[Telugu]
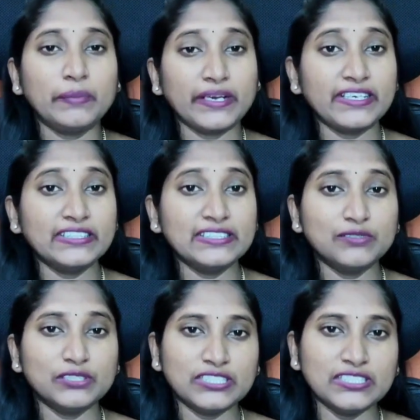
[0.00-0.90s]
ప్రెగ్నెన్సీ
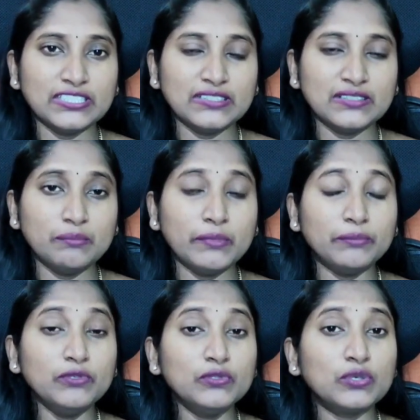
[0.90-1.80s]
వచ్చింది
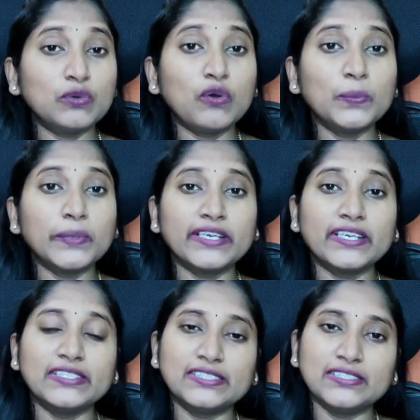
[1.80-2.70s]
మేము త్రూఅవుట్
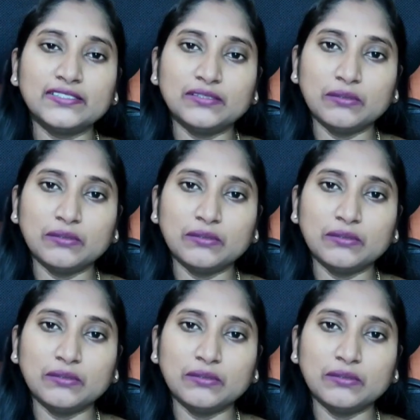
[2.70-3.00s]
ప్రెగ్నెన్సీ